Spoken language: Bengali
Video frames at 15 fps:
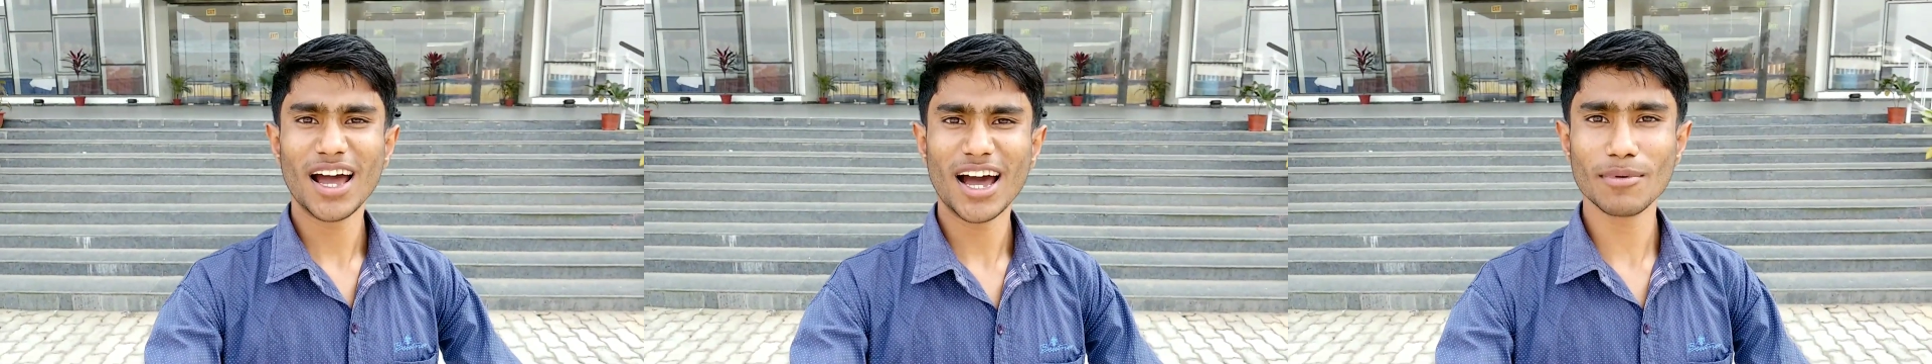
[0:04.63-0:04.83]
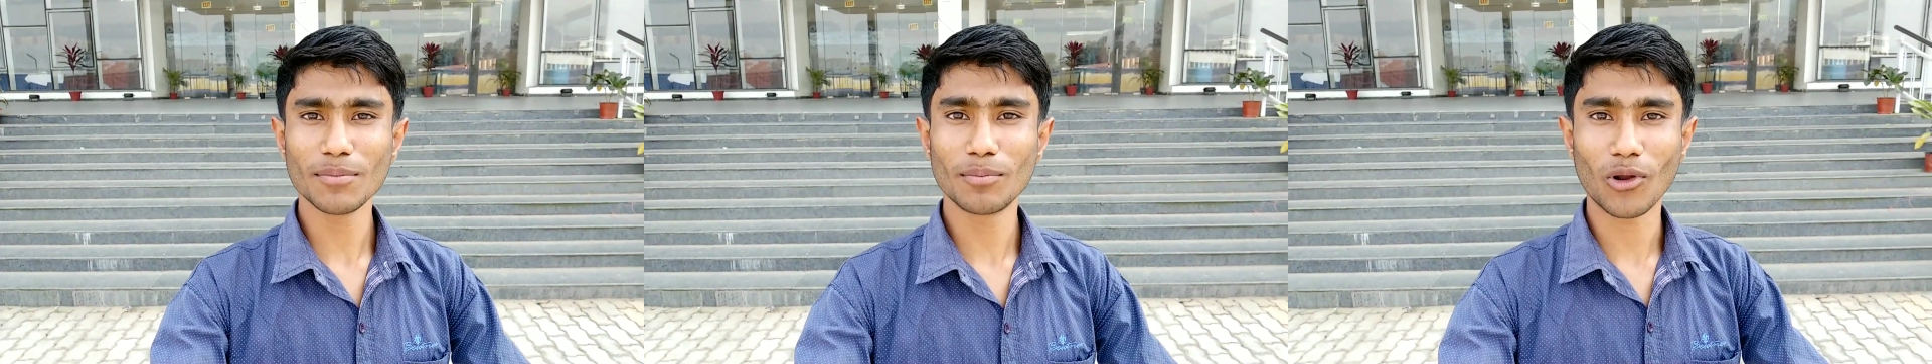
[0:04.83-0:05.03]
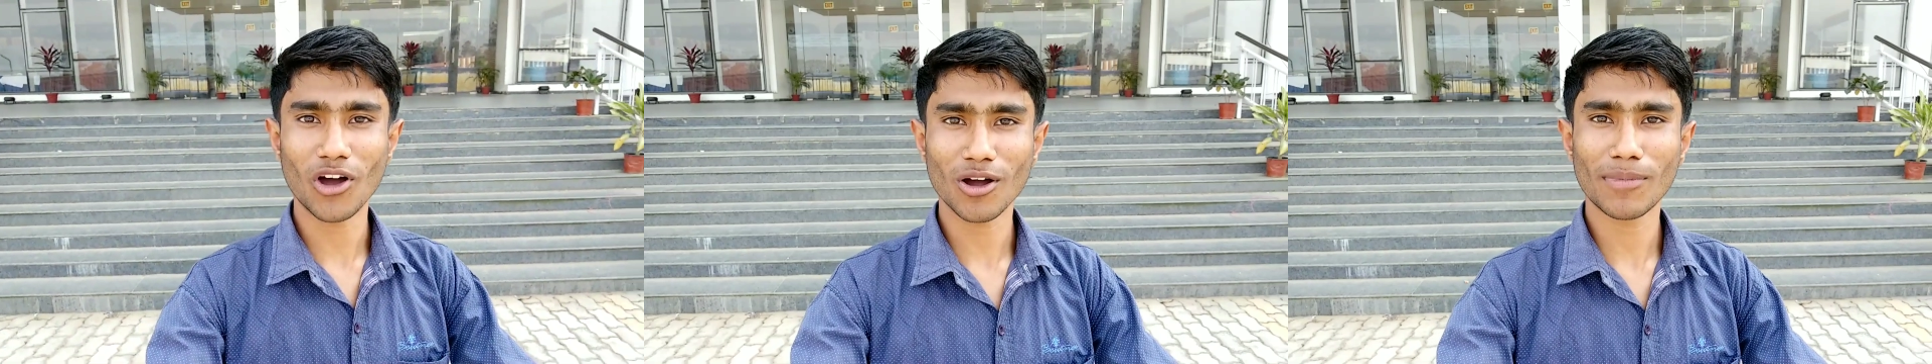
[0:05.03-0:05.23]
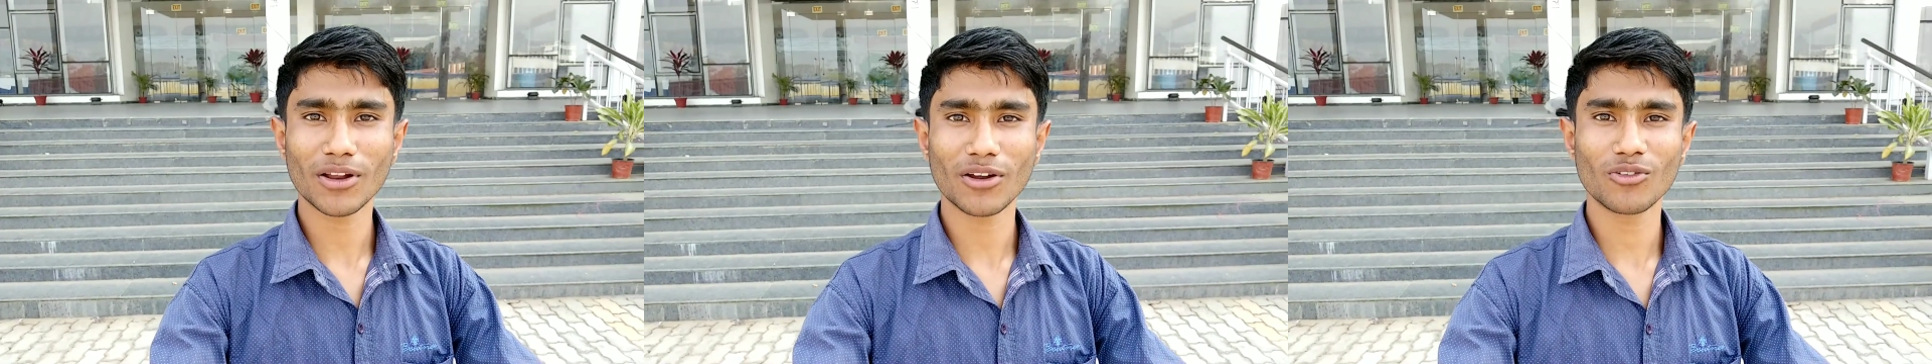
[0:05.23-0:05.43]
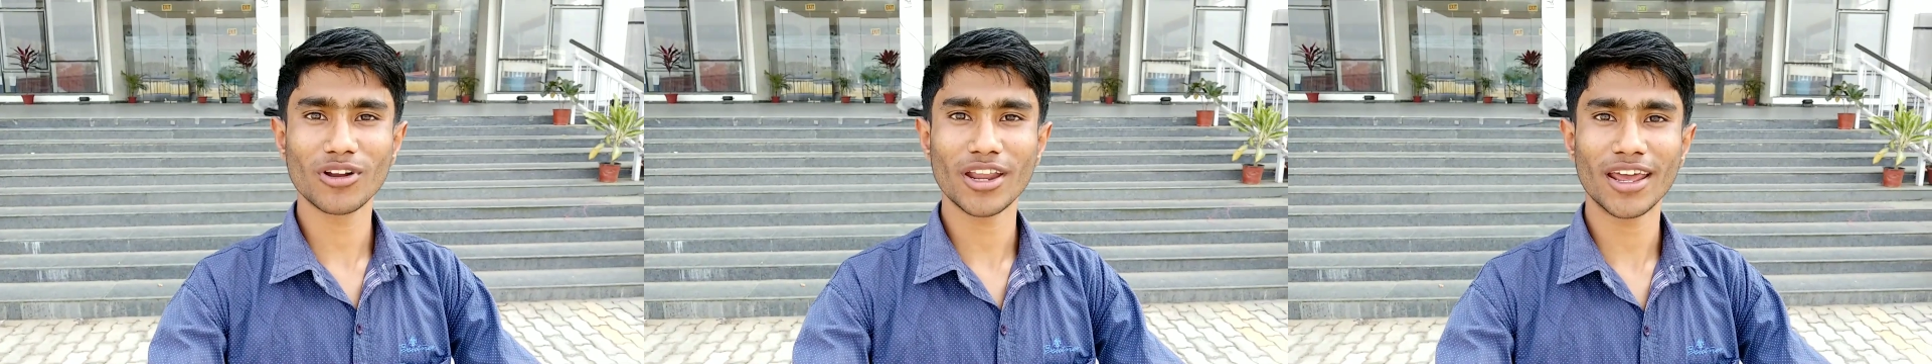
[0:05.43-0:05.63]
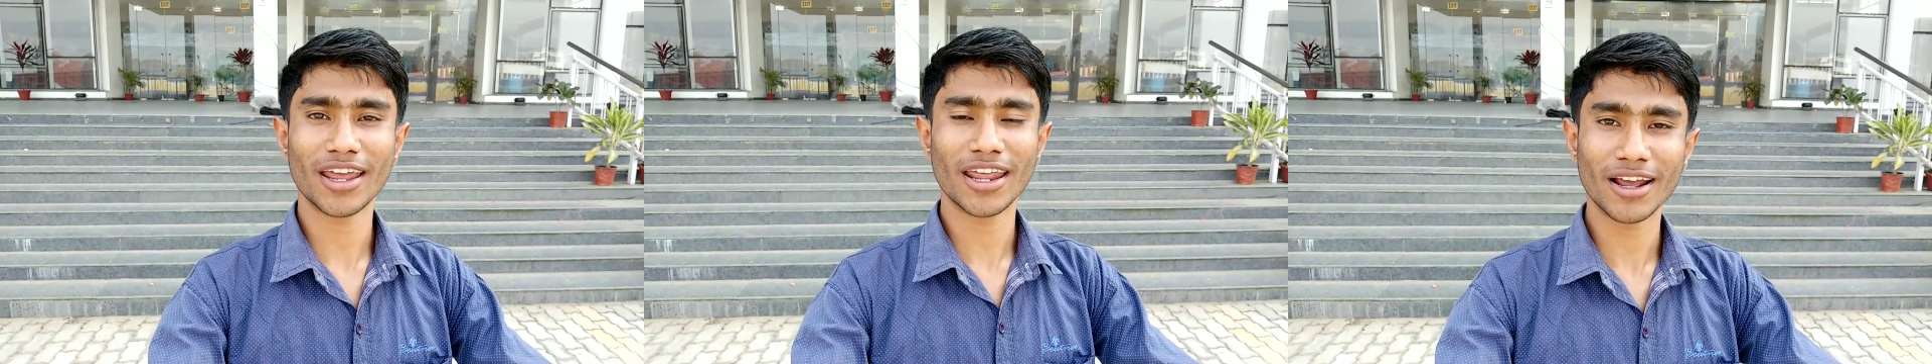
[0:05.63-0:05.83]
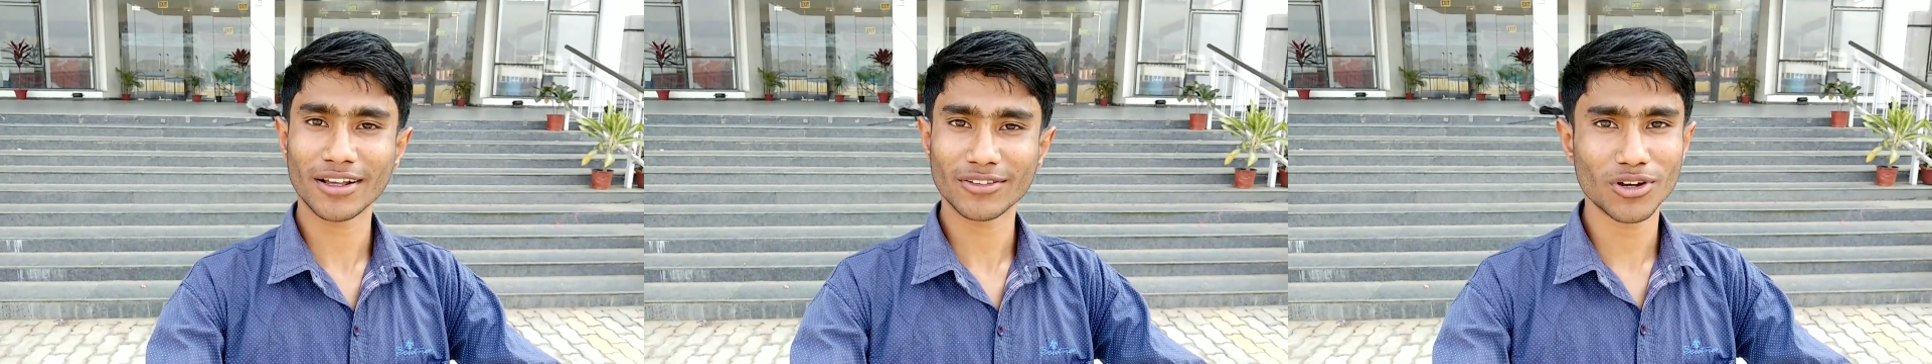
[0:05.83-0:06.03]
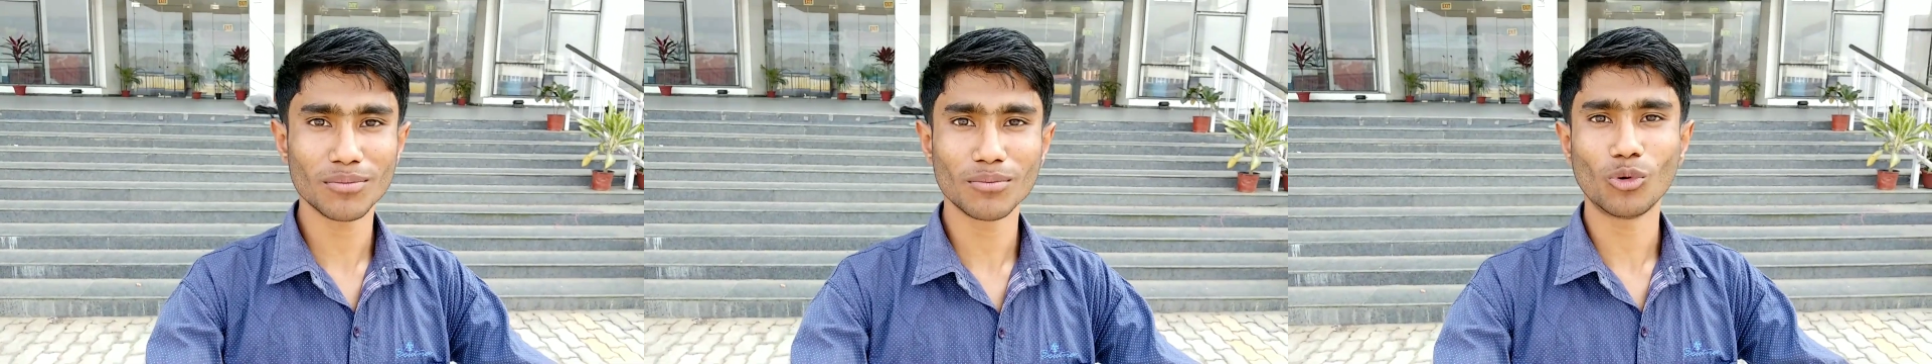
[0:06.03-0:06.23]
আমি ব্লগ বানানোর
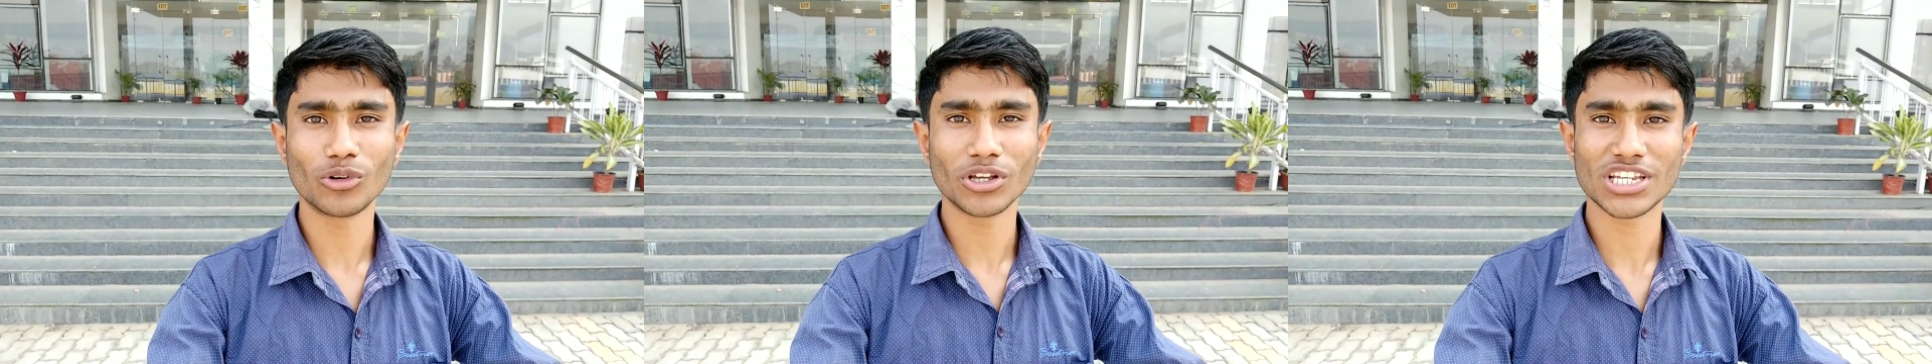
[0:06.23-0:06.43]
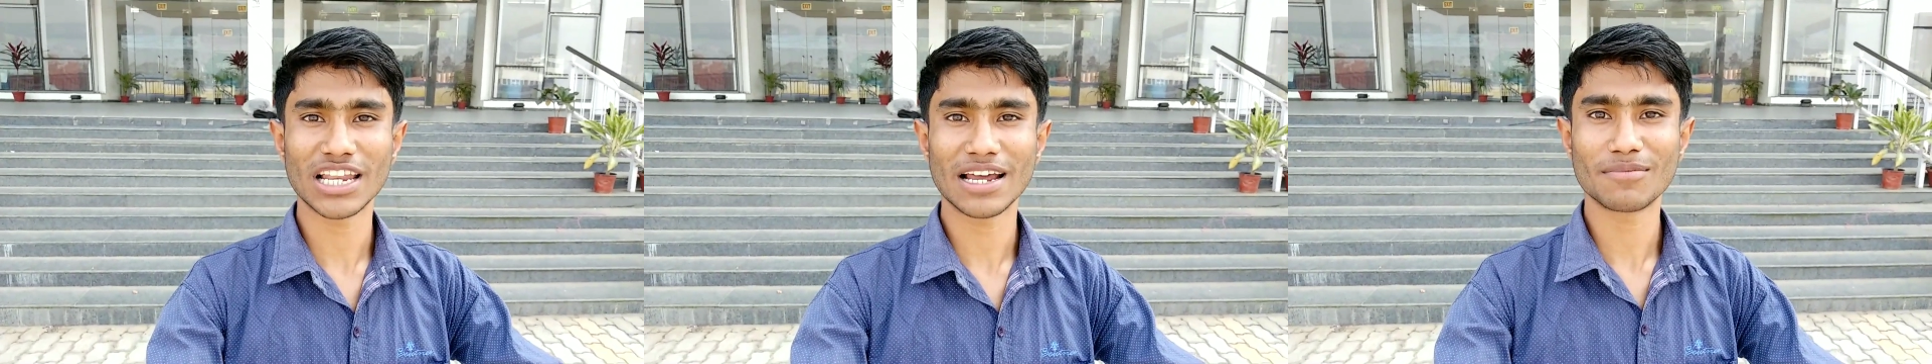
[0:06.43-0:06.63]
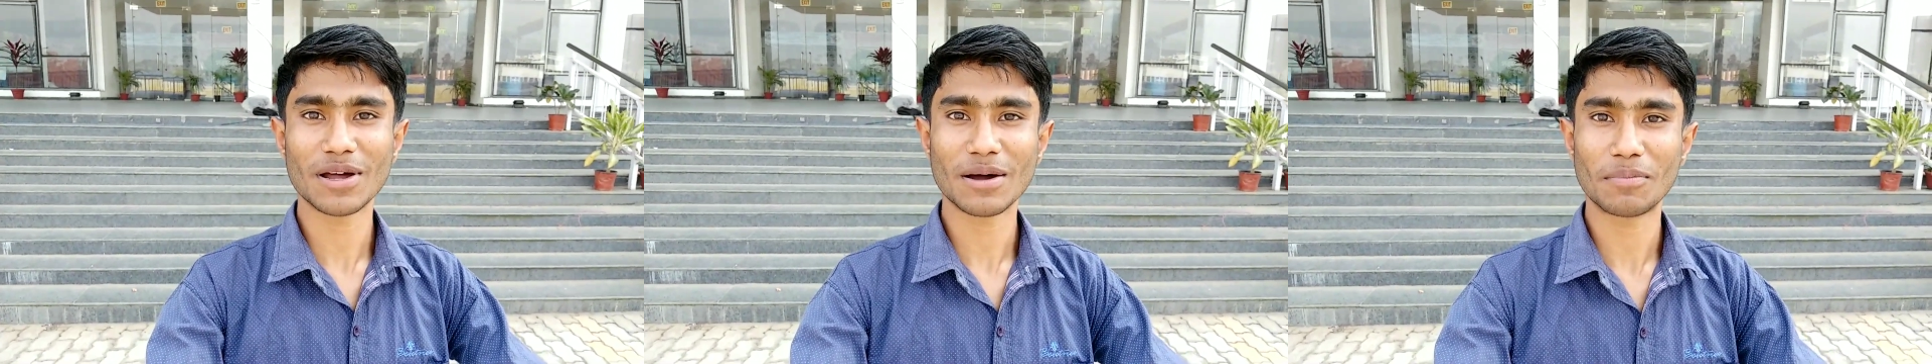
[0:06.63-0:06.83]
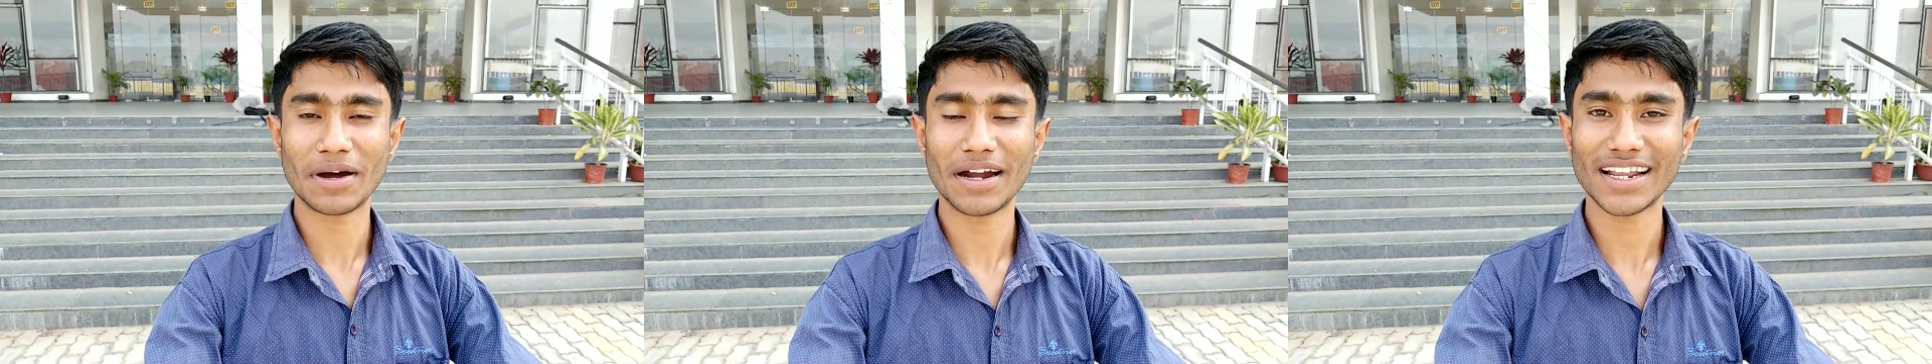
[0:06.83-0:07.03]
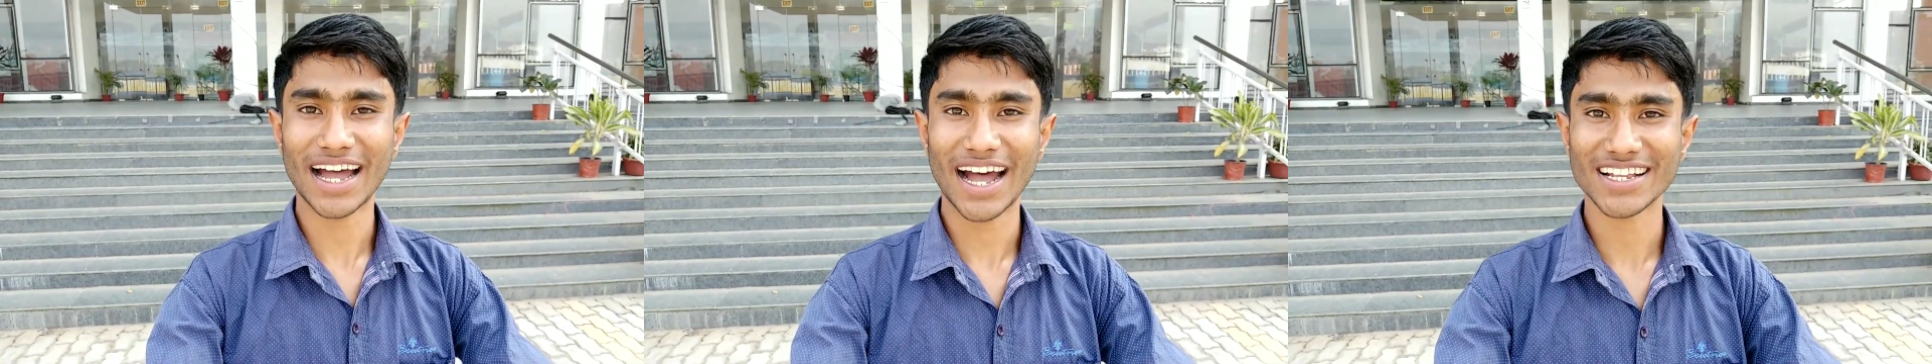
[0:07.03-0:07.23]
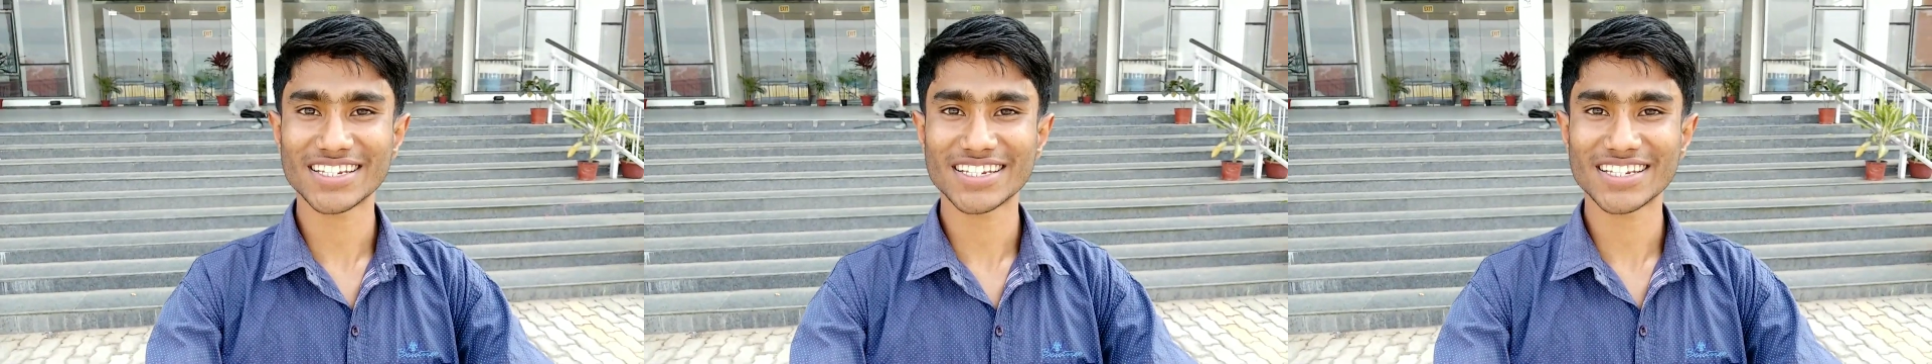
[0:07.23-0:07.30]
একদম মুডে ছিলাম না বাট